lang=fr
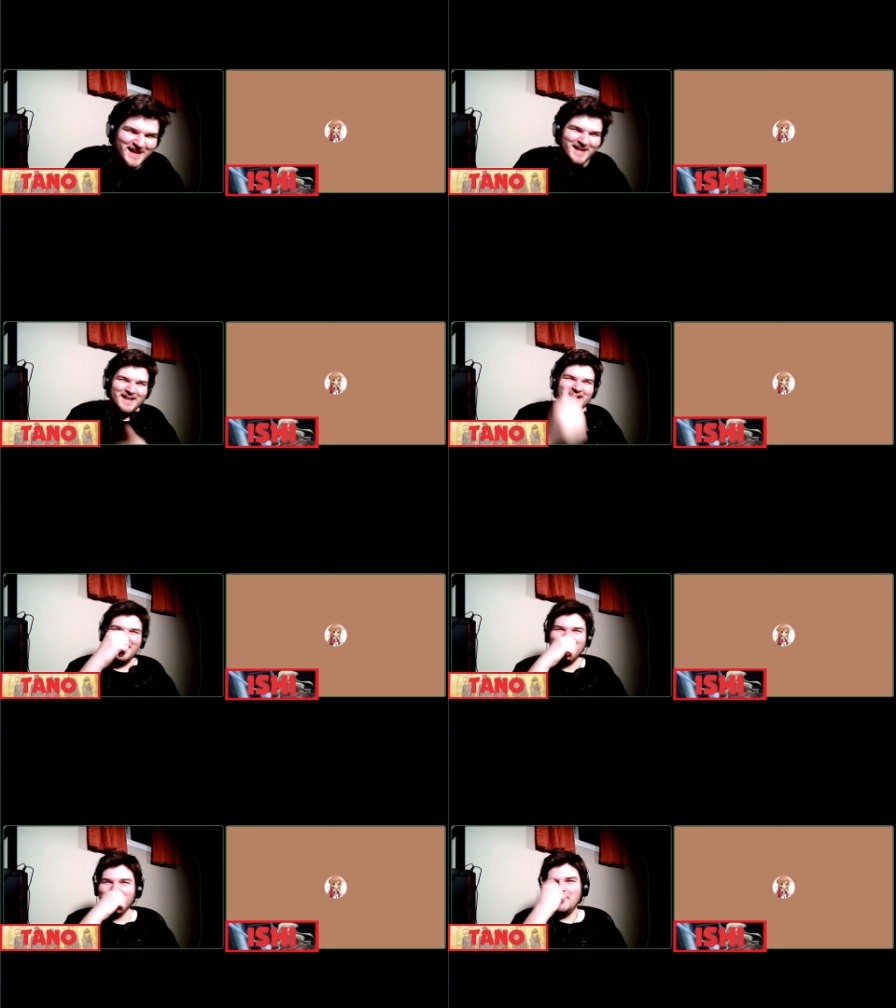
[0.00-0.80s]
Ah,
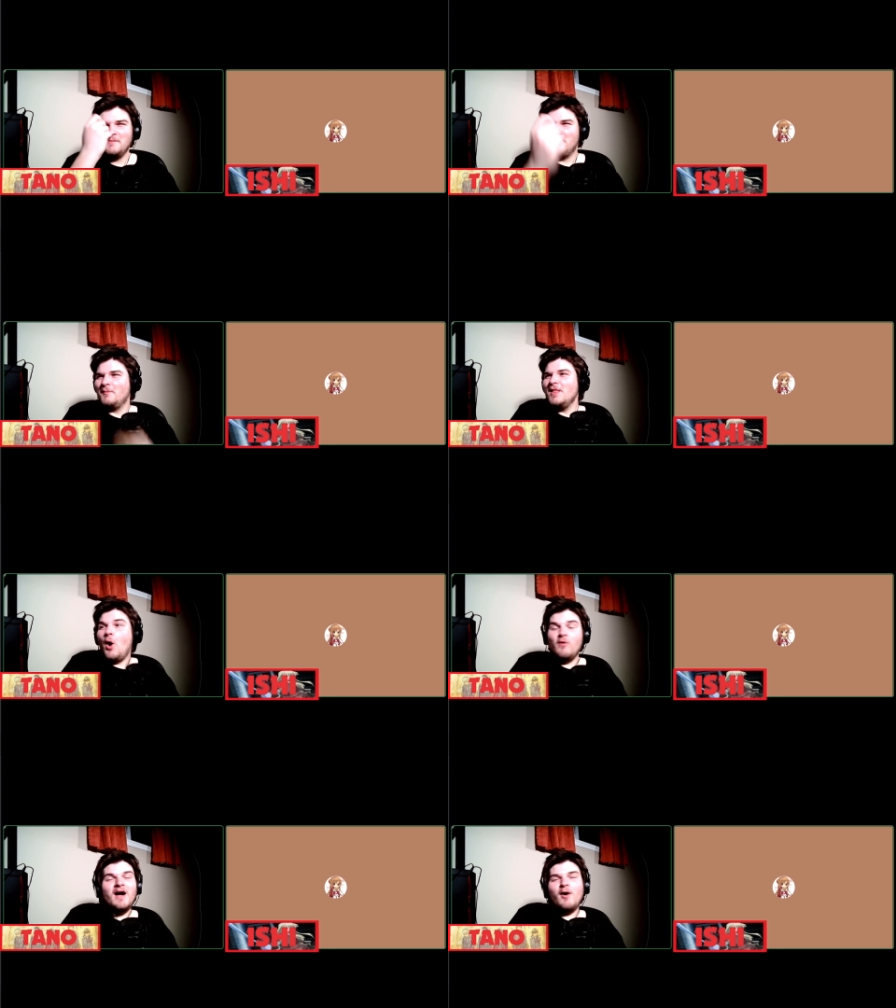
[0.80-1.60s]
allons-y.
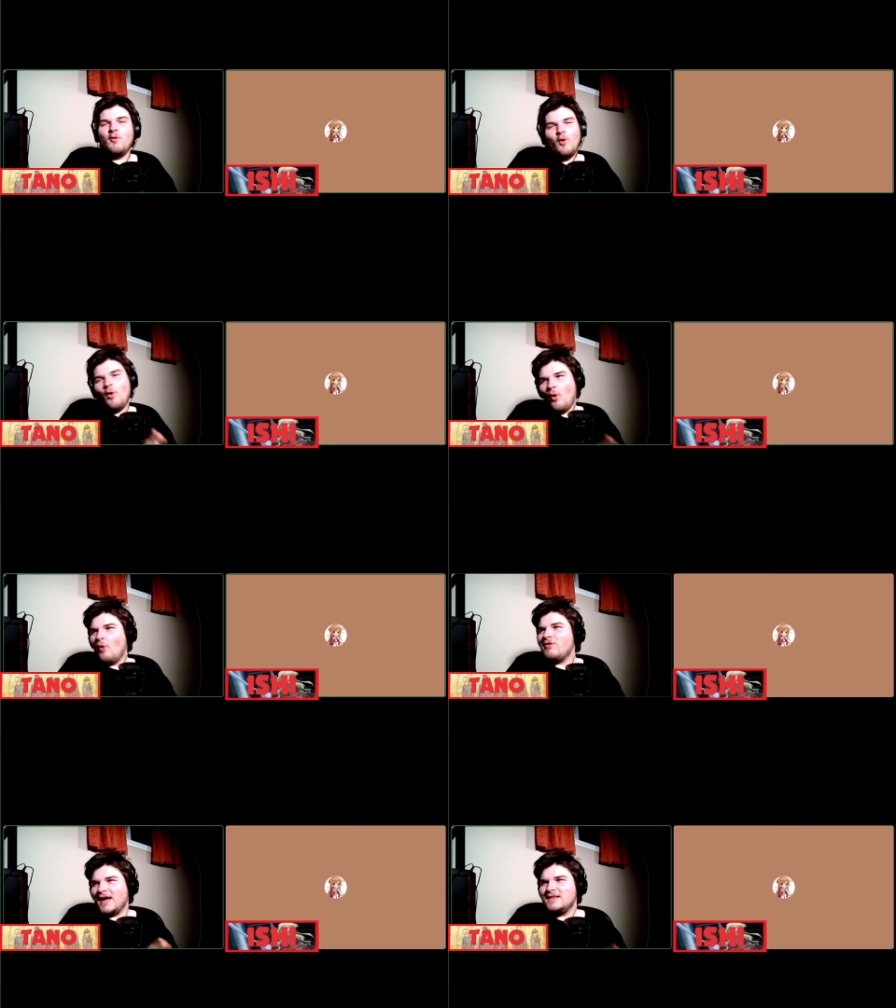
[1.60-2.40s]
On va, on,
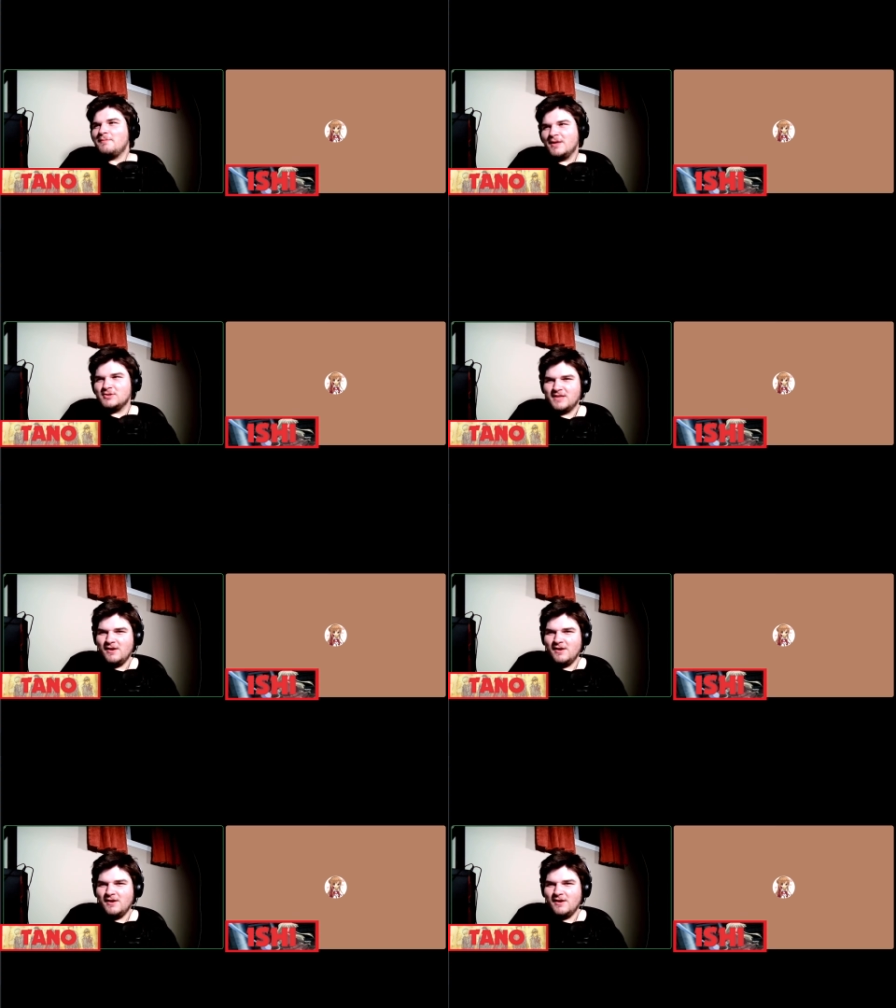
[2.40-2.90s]
va arrêter de perdre du temps.